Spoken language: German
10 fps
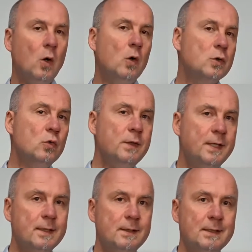Und nun
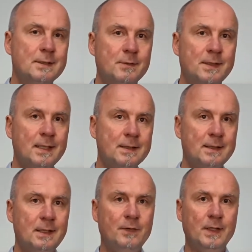hier in diesem Text,
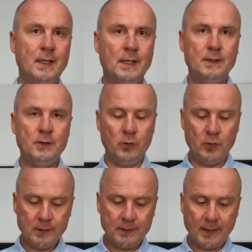den wir gerade
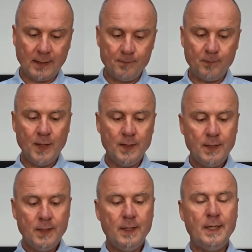gehört haben,
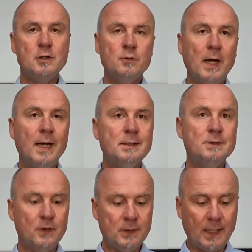geht es um eins
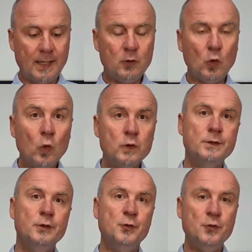von drei
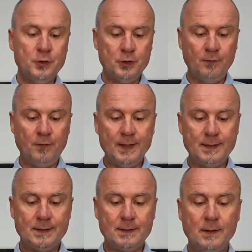großen jüdischen
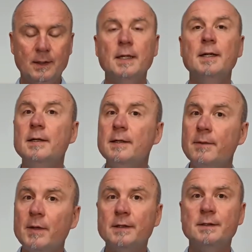Festen,
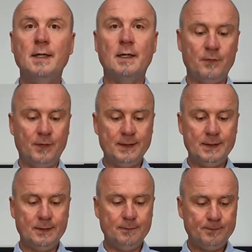dem
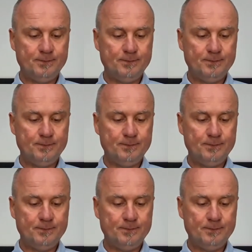Erntedankfest.